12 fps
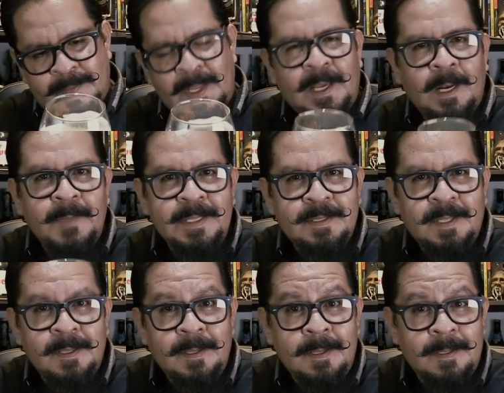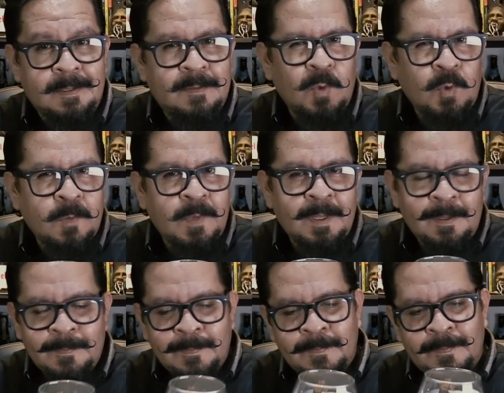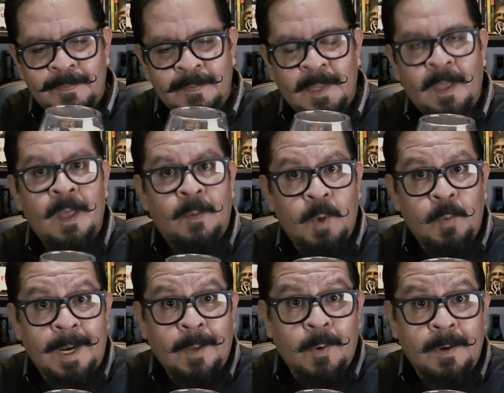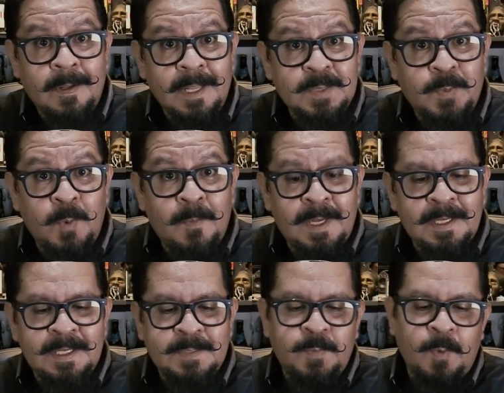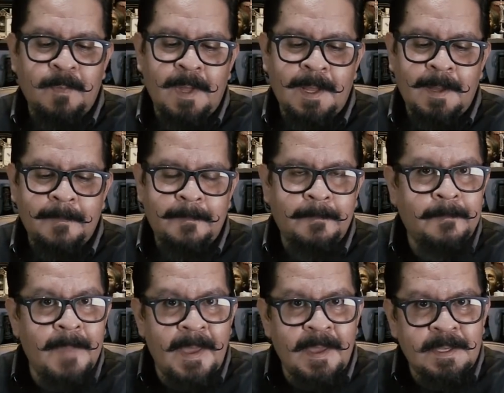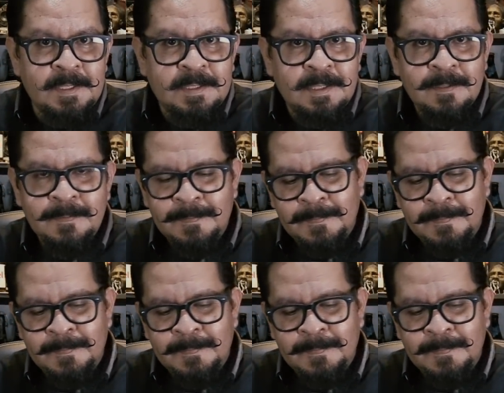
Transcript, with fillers: Ligeramente turbia. Muy buena corona de espuma. Espuma beige